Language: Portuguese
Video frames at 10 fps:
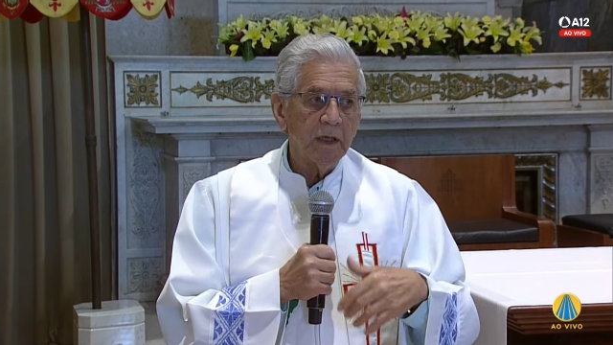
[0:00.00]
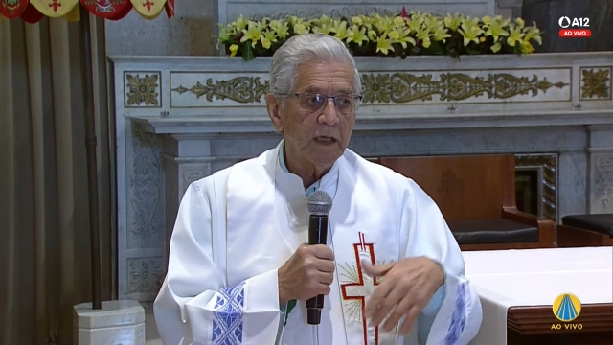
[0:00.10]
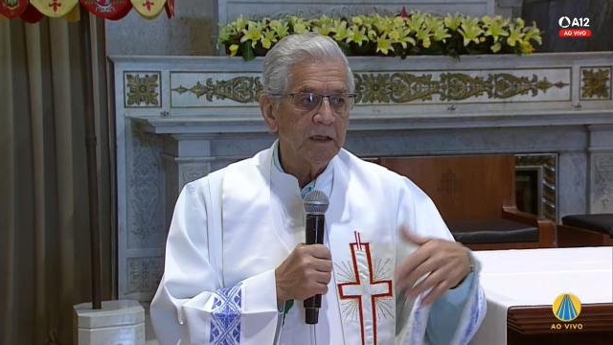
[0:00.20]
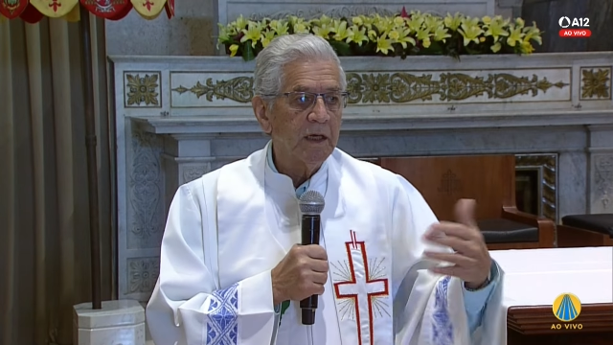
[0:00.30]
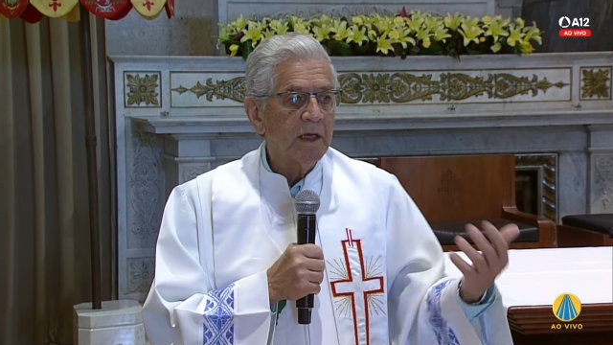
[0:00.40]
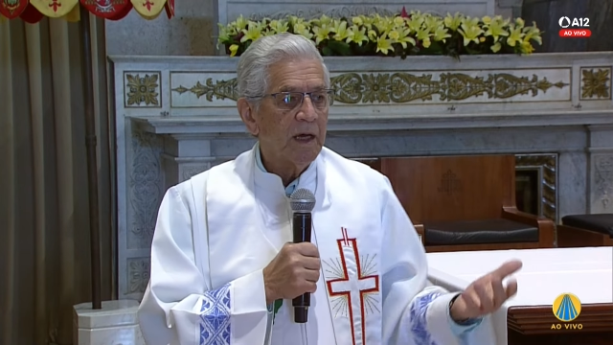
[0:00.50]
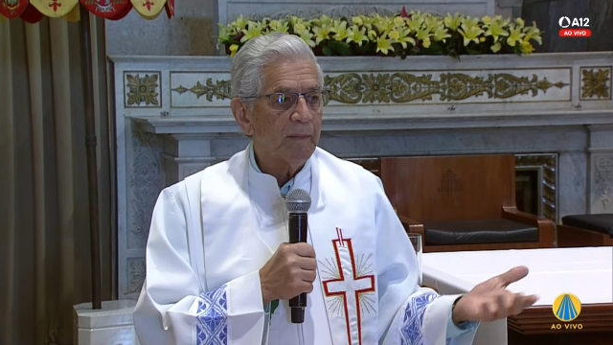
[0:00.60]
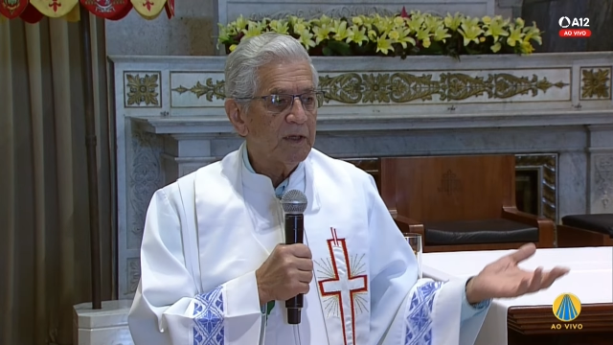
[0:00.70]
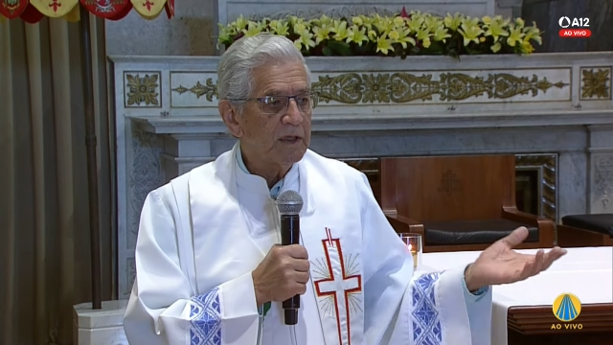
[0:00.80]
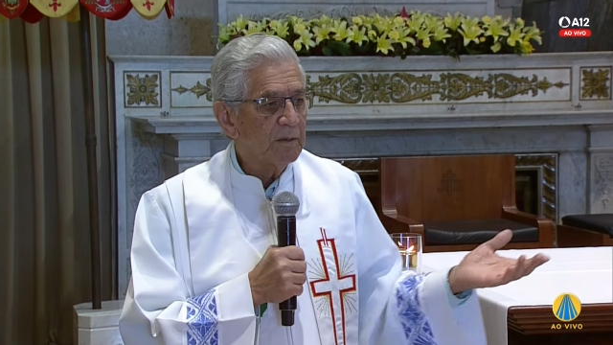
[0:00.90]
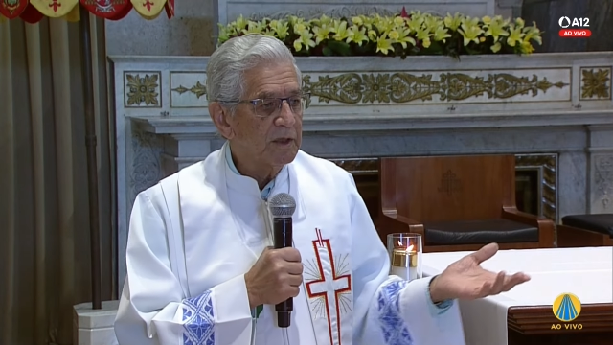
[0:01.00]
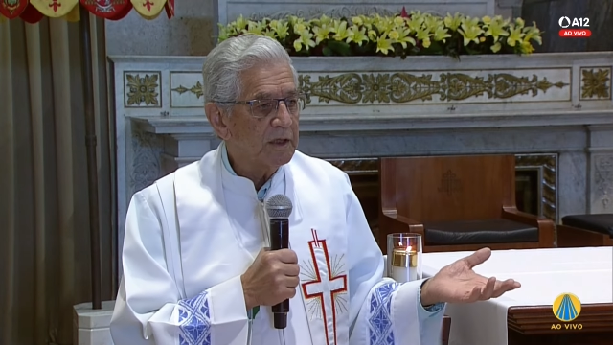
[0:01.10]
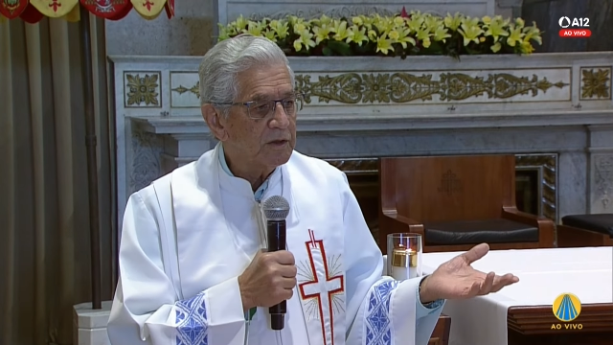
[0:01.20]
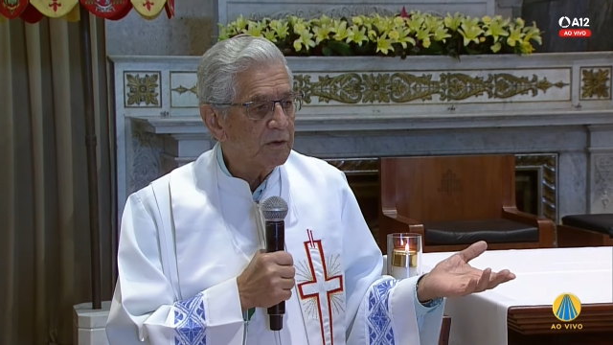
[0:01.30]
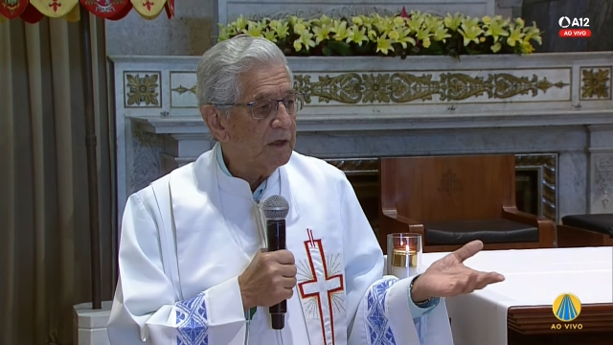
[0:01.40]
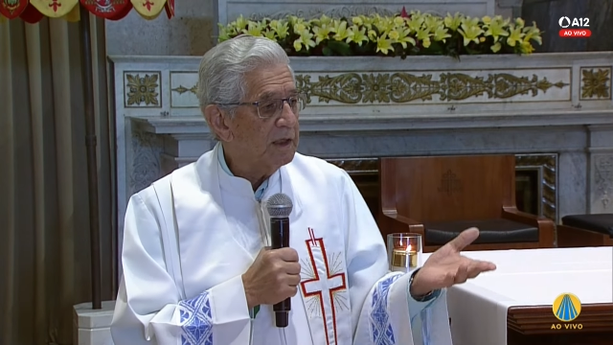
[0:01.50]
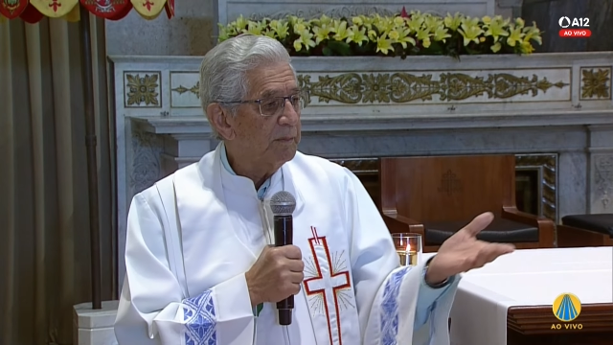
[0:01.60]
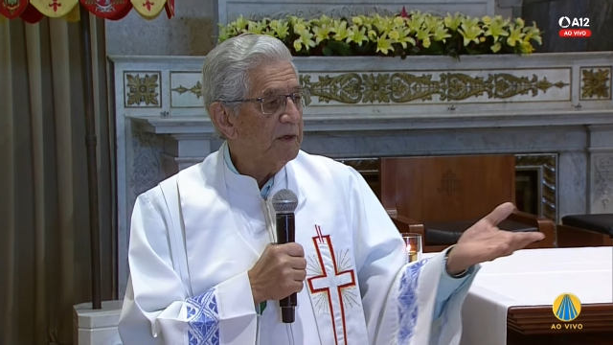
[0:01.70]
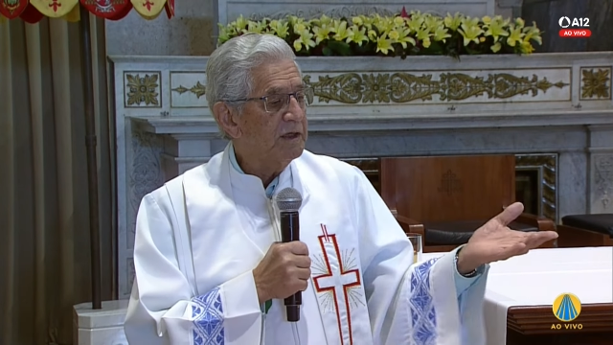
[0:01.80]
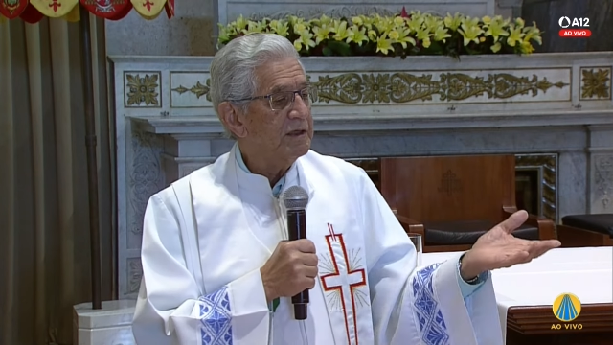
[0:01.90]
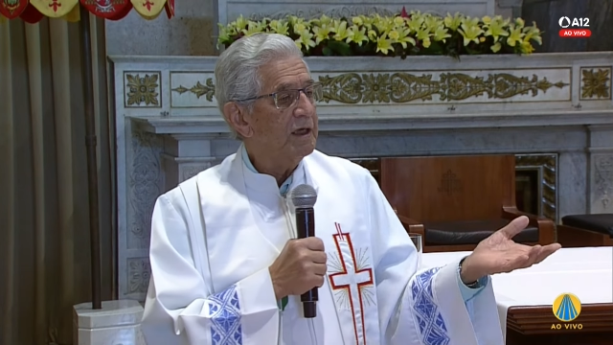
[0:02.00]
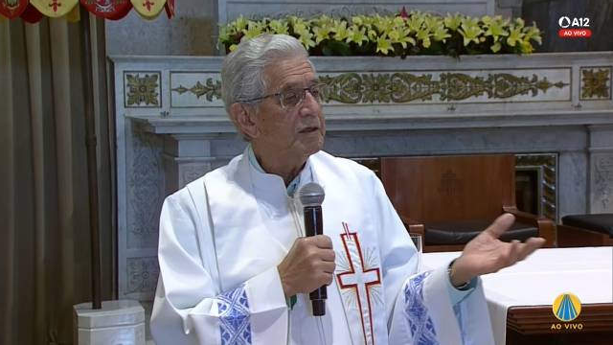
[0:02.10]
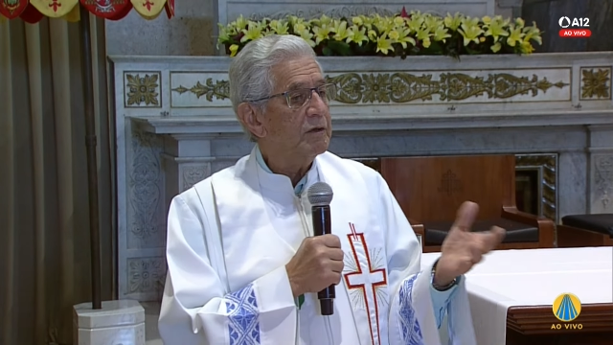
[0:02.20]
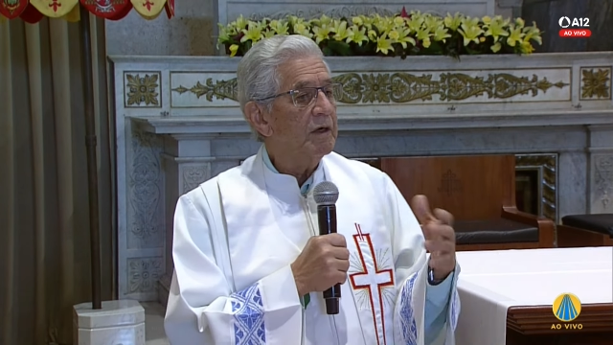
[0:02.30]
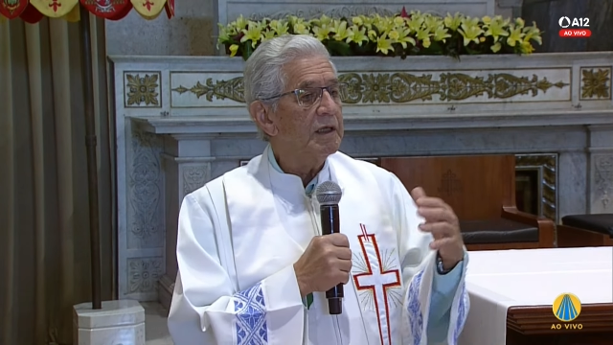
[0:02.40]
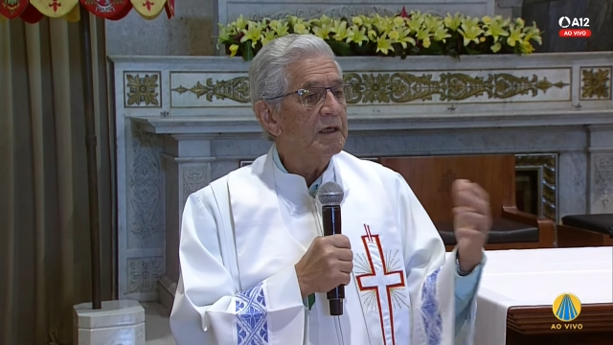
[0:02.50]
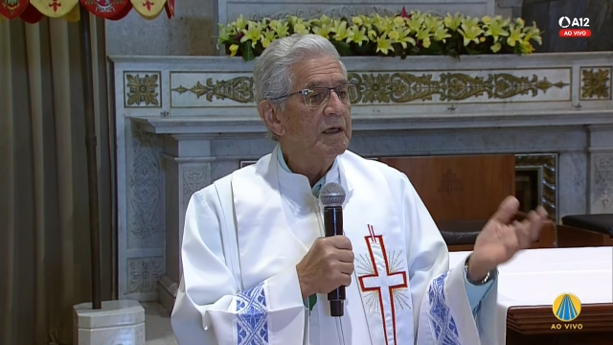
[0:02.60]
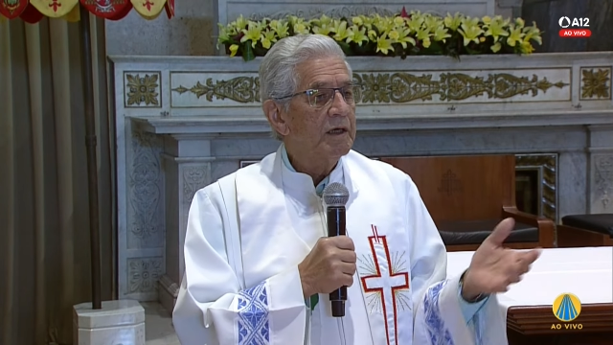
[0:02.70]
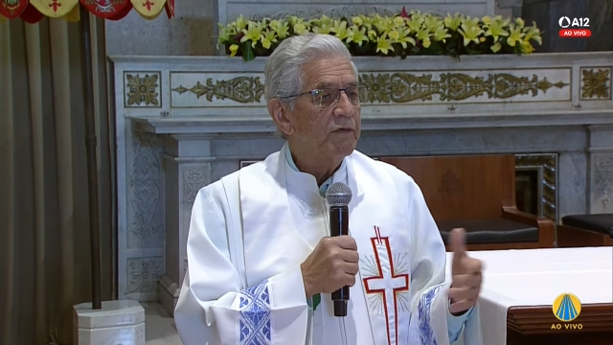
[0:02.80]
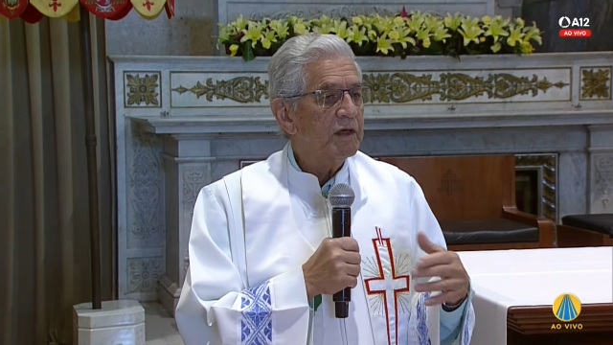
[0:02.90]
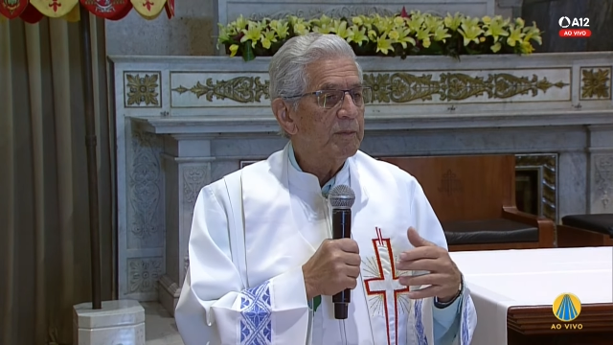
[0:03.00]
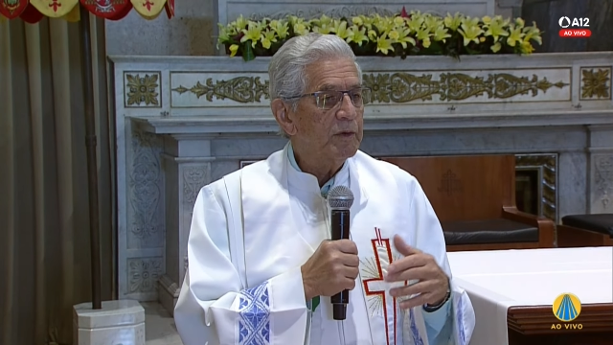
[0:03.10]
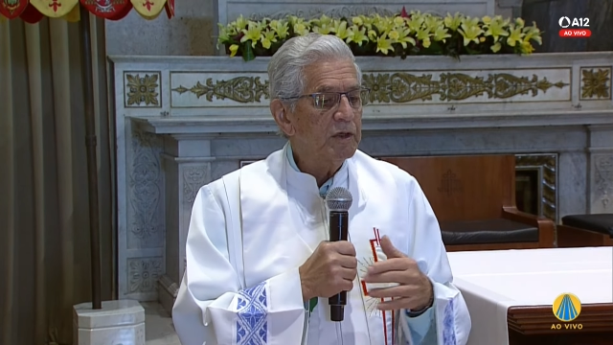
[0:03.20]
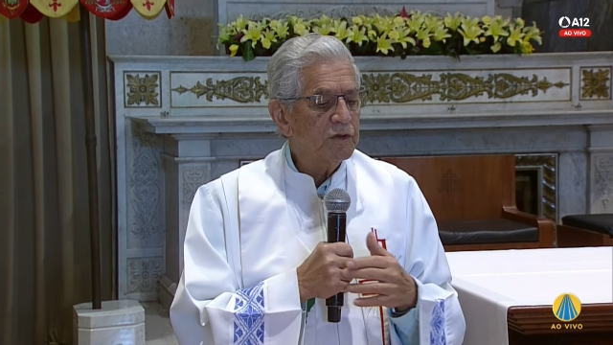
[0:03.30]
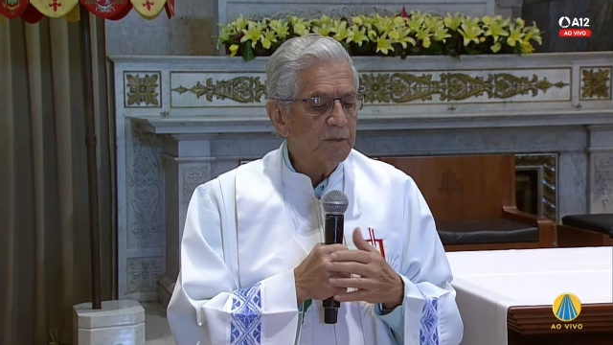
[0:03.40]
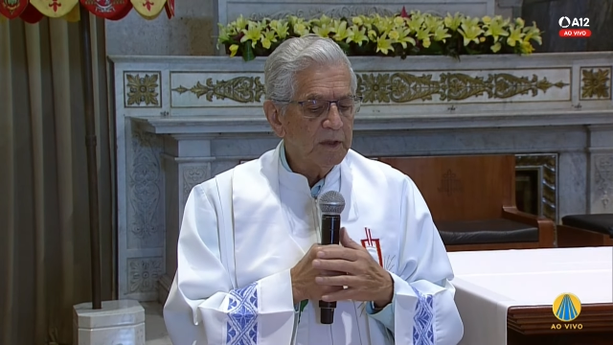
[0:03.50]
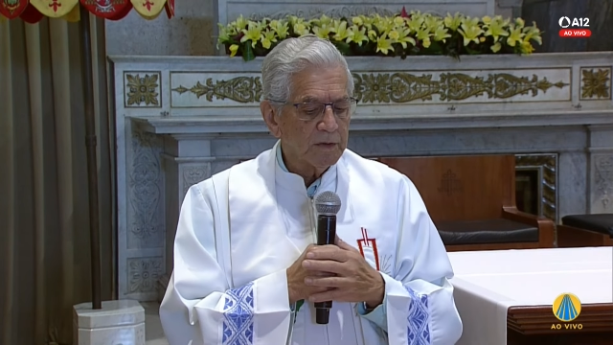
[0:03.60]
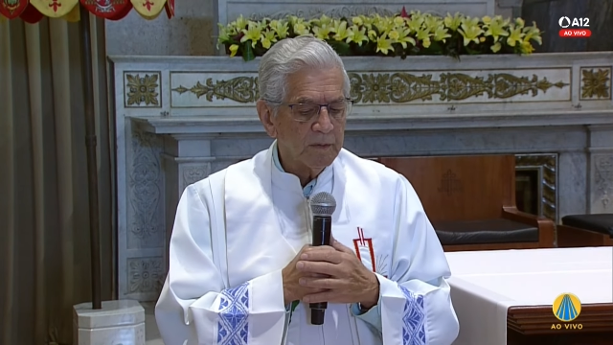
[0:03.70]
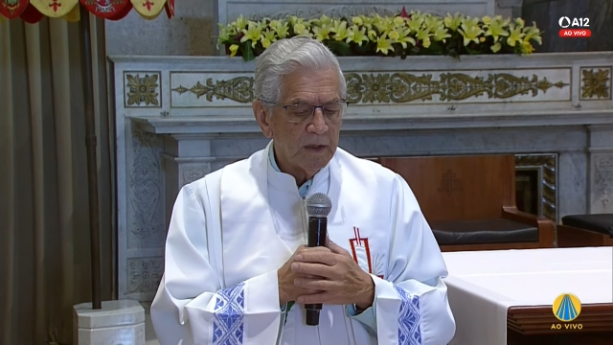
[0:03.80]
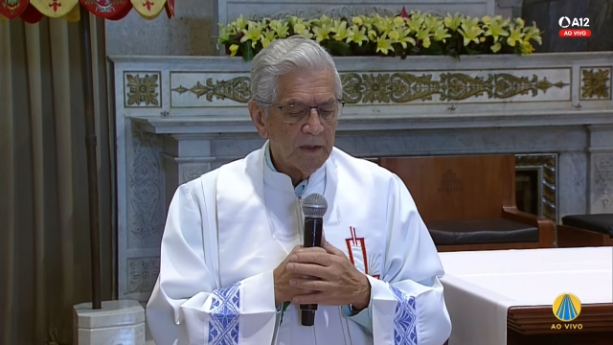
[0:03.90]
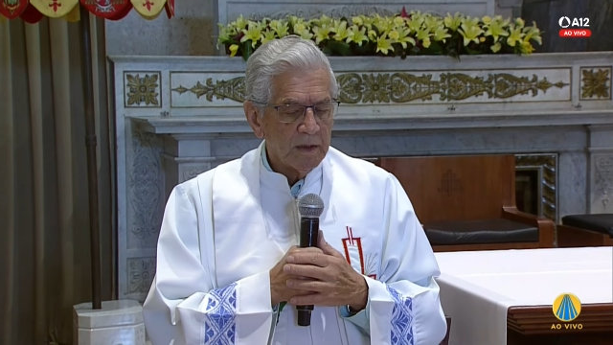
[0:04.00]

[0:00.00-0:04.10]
dada aprendemos na escola, aprende-se na escola, fica por isso mesmo.